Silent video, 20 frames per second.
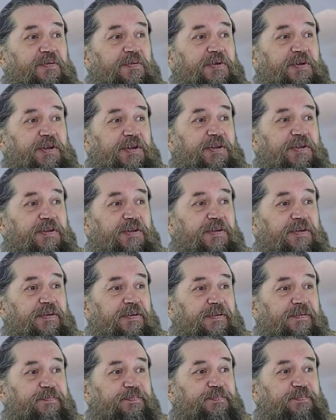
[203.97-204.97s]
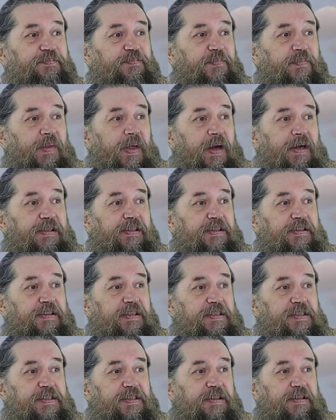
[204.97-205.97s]
И один
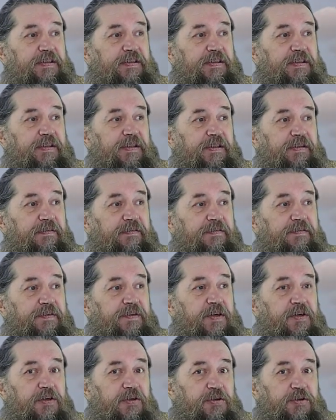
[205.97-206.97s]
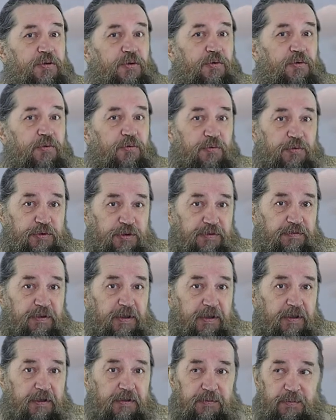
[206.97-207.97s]
из них, э, что
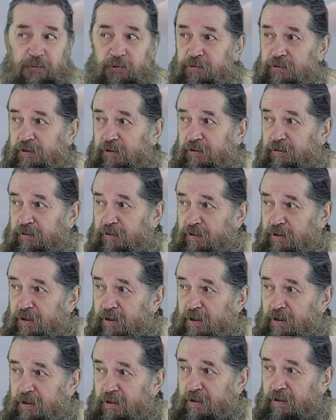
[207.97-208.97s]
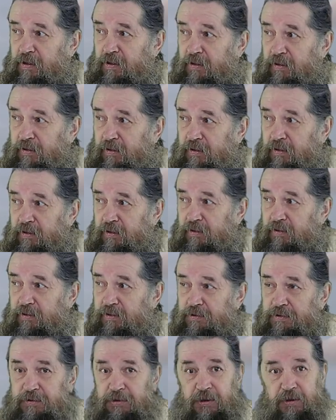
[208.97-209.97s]
удивляет многих,
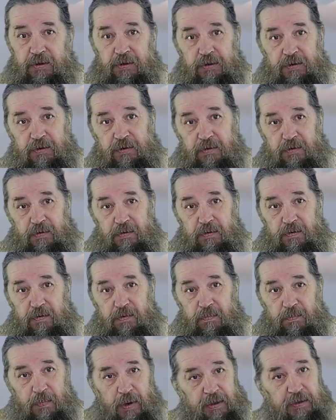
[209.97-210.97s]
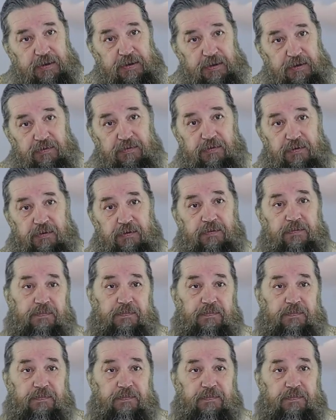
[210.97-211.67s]
что мать его,